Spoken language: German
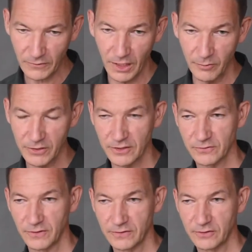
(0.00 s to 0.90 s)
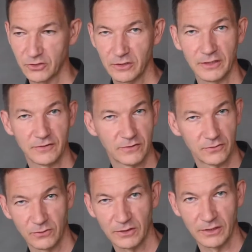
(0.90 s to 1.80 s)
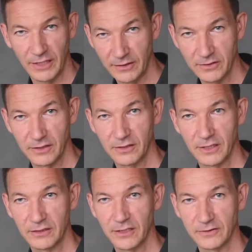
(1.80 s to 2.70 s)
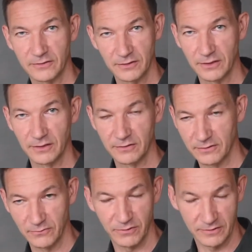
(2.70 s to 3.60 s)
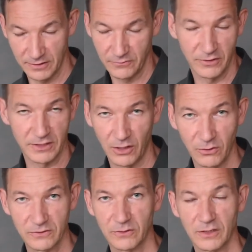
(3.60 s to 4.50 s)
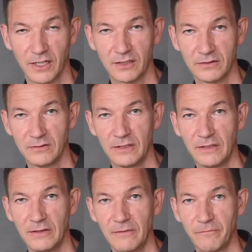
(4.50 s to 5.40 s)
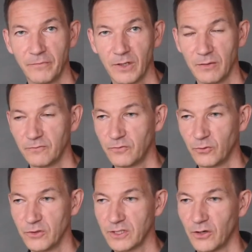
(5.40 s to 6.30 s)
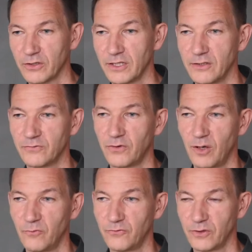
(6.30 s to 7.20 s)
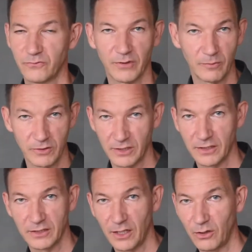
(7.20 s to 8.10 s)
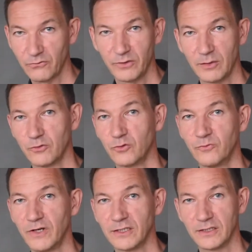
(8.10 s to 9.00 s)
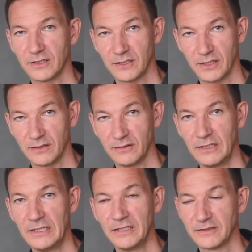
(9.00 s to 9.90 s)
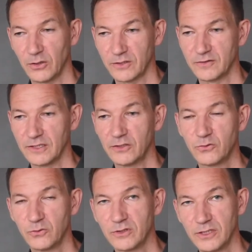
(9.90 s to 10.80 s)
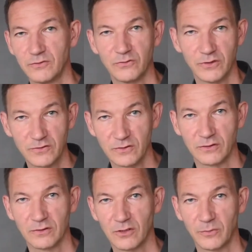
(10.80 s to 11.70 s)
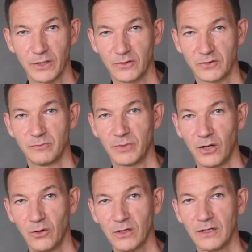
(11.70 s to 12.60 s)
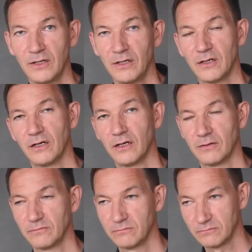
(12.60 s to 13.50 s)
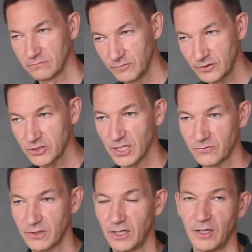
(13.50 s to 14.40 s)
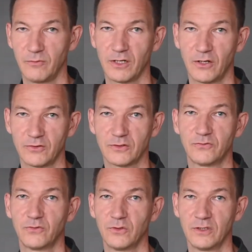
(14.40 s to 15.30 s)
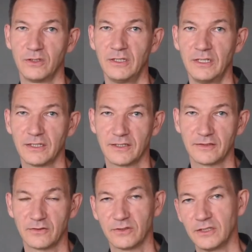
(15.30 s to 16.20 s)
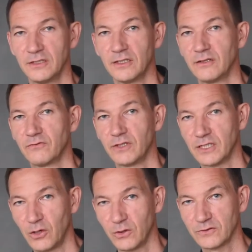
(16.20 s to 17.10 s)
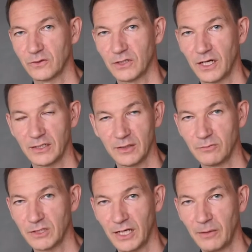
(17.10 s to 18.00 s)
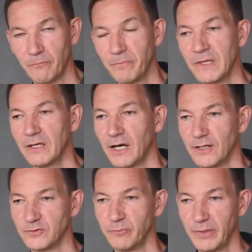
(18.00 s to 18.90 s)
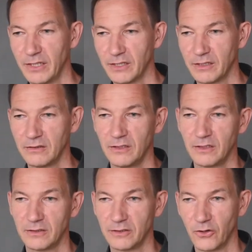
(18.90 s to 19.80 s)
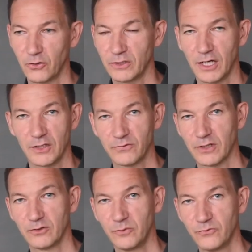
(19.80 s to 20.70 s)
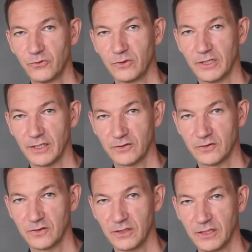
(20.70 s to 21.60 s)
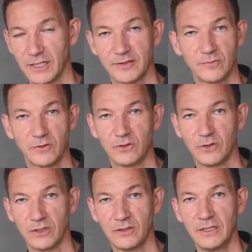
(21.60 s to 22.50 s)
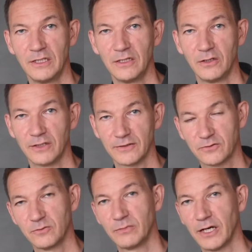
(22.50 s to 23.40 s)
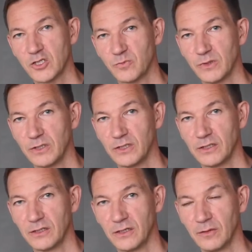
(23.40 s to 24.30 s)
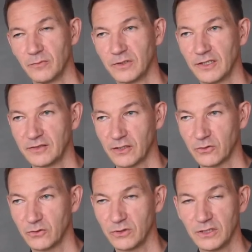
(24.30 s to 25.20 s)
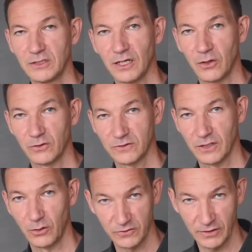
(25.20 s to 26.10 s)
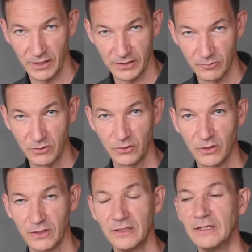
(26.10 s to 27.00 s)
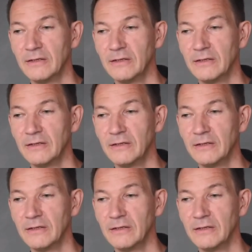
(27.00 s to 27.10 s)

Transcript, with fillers: habe ich das, was die Chinesen das untere Dantian nennen, also es sind die, ist die, sind die Verdauungsorgane, ähm, wo ich auch jede Form von Fremdenergie aufnehmen und umwandeln kann. Auch das intuitive Wissen kommt aus dem Bauch. Ähm, Wissenschaftler haben herausgefunden, dass also in den Verdauungsorganen im Darm also mehr neuronale Verknüpfungen existieren als im Gehirn und dass zum Beispiel ähm, der Serotoninhaushalt im Gehirn